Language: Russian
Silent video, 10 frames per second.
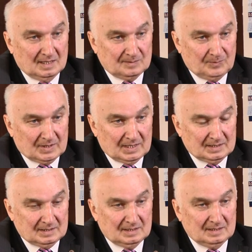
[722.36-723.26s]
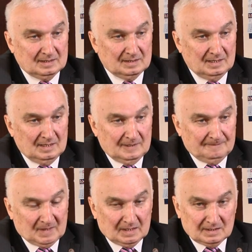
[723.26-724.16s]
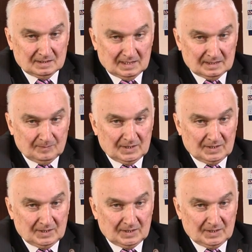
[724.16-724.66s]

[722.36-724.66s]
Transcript: аспирант, кандидат